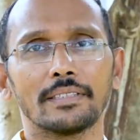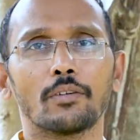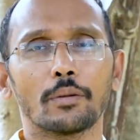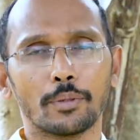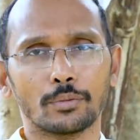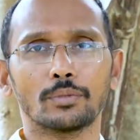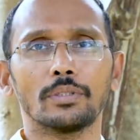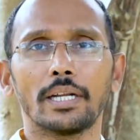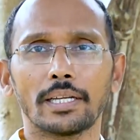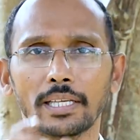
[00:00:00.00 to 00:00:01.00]
డెవలప్
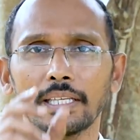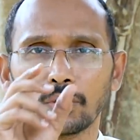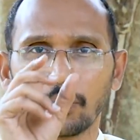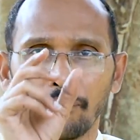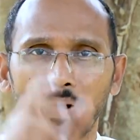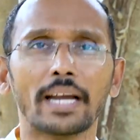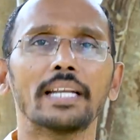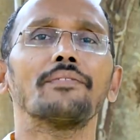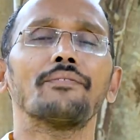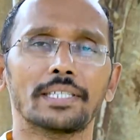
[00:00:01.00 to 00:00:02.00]
అవుతుంది అంటే ఇది ఒక
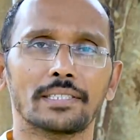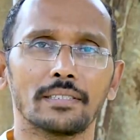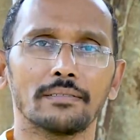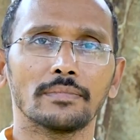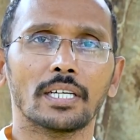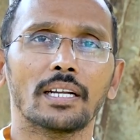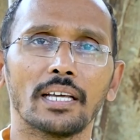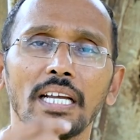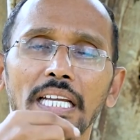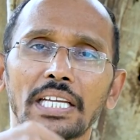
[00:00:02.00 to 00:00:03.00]
ఫంగల్ ఇన్ఫెక్షన్ అక్కడ
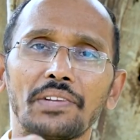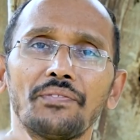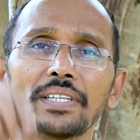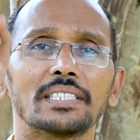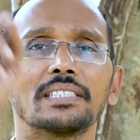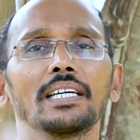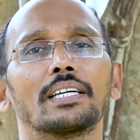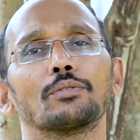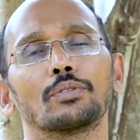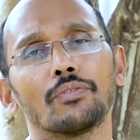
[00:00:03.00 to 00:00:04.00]
ఇన్ఫెక్షన్
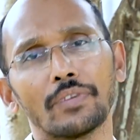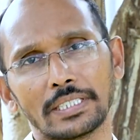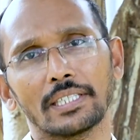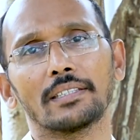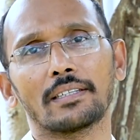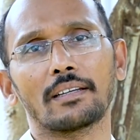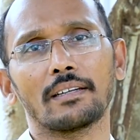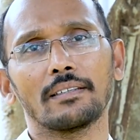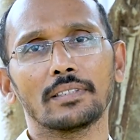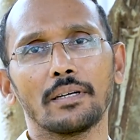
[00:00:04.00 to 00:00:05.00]
తయారవుతుంది వెజైనా దగ్గర
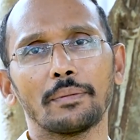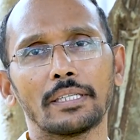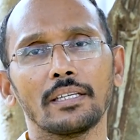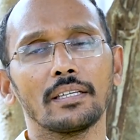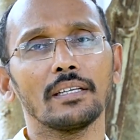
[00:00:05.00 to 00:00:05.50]
కాబట్టి